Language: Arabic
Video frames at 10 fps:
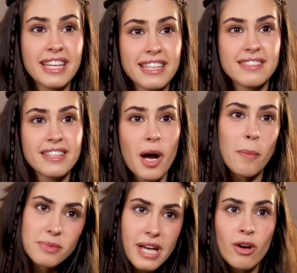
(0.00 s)
يعني كثير
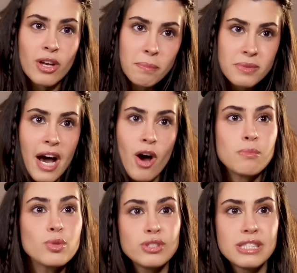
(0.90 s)
اب داون اب
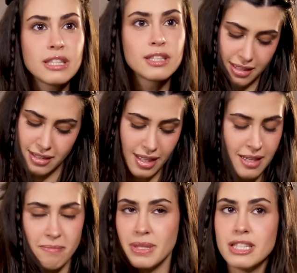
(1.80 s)
داون مودي
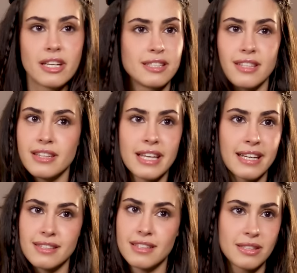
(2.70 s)
دان ذير دان
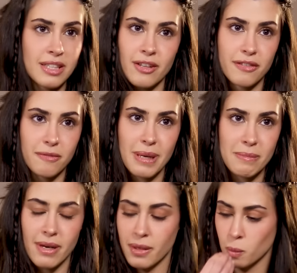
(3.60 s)
ذات انف
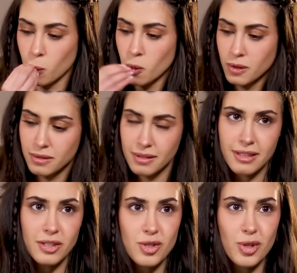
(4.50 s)
باي باي
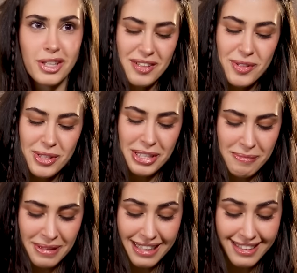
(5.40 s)
انجوي نور
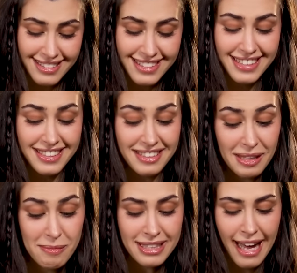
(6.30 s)
يمكن
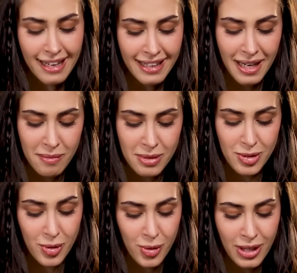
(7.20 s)
يتقبض عليها
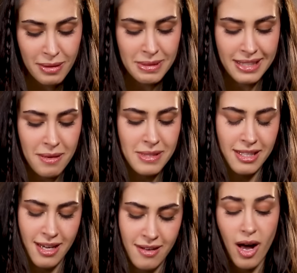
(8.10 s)
بسهوله بتهمه
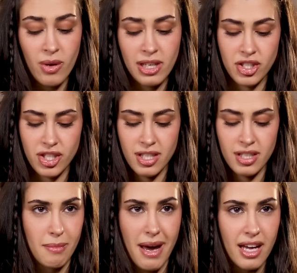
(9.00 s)
ايه اول إشي
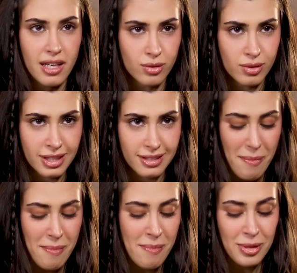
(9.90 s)
ما حيلاقوني
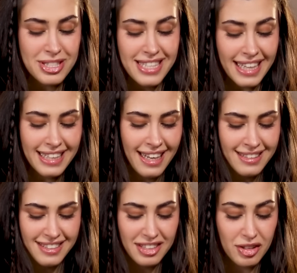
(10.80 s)
مستحيل
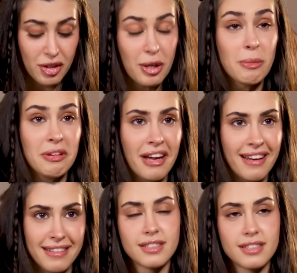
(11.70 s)
حد يتقبض
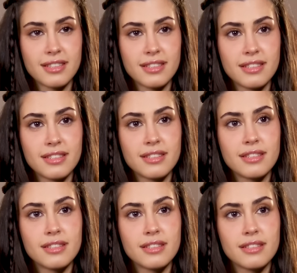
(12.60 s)
علي يدوروا عليك عشان
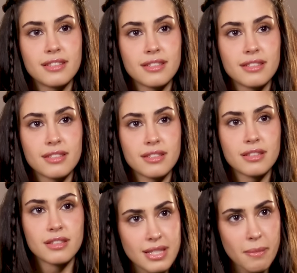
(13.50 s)
ايه بقى عملت
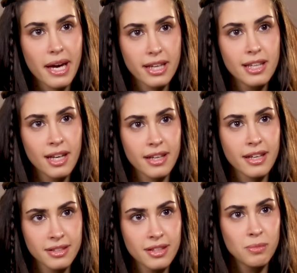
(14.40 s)
ايه اذا بحكي لك
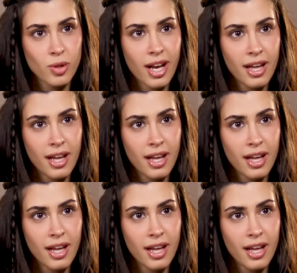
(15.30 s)
حيتخبطوا